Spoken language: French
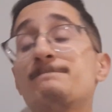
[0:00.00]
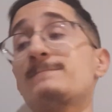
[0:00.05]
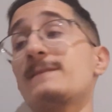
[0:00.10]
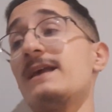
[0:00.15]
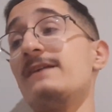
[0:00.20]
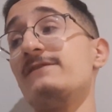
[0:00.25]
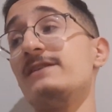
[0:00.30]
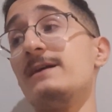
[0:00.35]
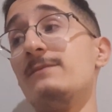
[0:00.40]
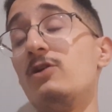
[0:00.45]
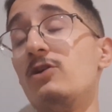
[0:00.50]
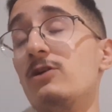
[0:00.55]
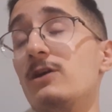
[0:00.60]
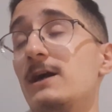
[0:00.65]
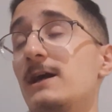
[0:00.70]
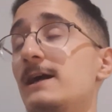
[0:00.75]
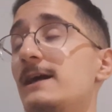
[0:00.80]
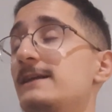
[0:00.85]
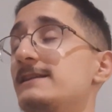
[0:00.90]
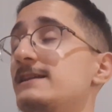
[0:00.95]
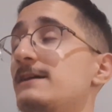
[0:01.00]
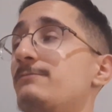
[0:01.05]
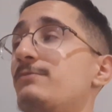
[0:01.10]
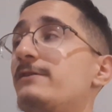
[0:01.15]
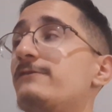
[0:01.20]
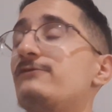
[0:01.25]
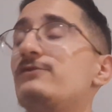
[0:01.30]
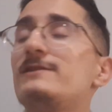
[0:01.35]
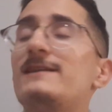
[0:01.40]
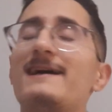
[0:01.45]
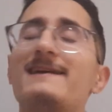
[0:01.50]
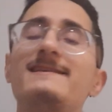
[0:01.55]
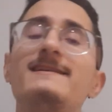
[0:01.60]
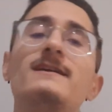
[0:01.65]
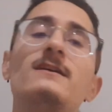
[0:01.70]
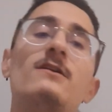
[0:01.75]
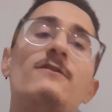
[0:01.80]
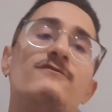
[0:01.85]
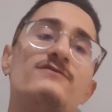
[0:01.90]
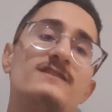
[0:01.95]
Évidemment, d'un point de vue
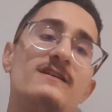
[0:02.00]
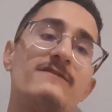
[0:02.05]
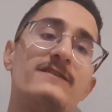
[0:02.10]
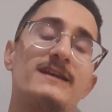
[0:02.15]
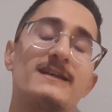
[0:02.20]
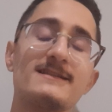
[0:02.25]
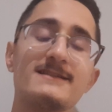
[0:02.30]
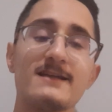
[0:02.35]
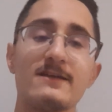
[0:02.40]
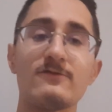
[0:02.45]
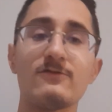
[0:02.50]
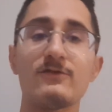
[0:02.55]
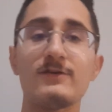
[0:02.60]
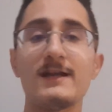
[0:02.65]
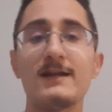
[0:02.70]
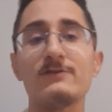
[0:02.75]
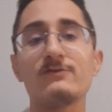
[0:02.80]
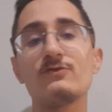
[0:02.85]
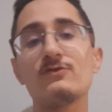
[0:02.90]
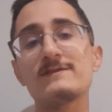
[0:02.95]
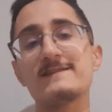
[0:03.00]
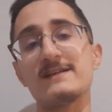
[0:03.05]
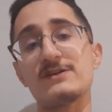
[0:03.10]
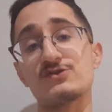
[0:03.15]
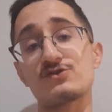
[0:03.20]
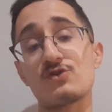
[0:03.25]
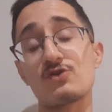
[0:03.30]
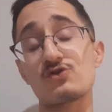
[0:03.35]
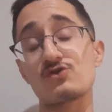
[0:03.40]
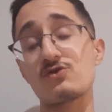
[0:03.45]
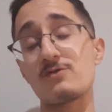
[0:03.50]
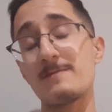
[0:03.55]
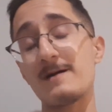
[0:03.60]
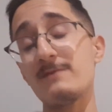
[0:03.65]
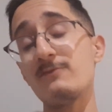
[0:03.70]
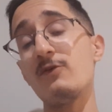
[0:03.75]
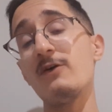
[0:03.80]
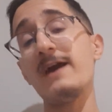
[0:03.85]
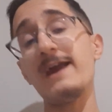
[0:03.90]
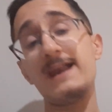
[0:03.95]
tactique, quand vous avez Cristiano Ronaldo, ça change
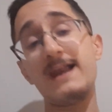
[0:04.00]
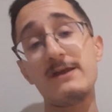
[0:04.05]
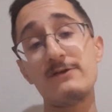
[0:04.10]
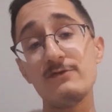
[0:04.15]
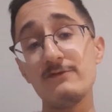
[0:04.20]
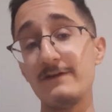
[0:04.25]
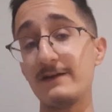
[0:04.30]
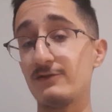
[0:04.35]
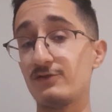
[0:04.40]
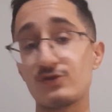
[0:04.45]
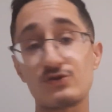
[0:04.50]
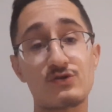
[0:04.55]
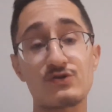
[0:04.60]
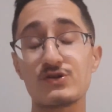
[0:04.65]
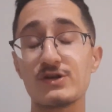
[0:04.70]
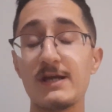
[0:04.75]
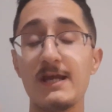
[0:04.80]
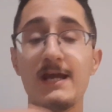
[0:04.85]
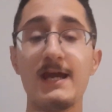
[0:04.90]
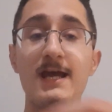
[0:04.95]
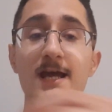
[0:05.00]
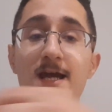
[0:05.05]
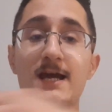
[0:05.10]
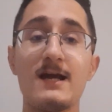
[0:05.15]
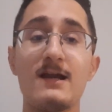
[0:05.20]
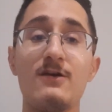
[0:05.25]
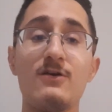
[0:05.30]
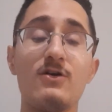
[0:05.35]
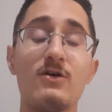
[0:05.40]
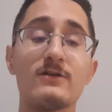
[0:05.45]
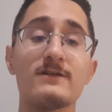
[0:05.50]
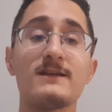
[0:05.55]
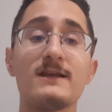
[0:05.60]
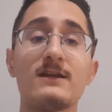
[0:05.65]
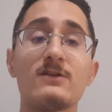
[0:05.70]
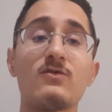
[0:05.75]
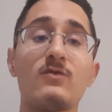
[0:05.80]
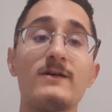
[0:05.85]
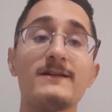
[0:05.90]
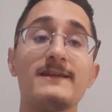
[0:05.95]
globalement. Et la Juve a dû changer lors
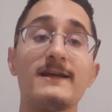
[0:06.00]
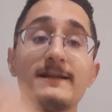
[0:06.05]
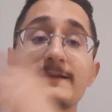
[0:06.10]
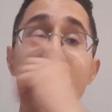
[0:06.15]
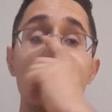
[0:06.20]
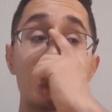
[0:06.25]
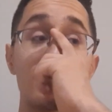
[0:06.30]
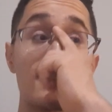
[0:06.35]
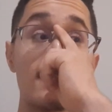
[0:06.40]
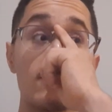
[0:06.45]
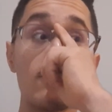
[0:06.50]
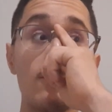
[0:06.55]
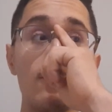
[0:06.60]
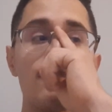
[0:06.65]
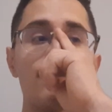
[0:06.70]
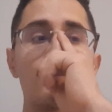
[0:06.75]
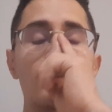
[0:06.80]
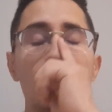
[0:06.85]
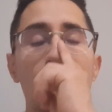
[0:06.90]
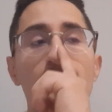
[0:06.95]
des trois dernières saisons.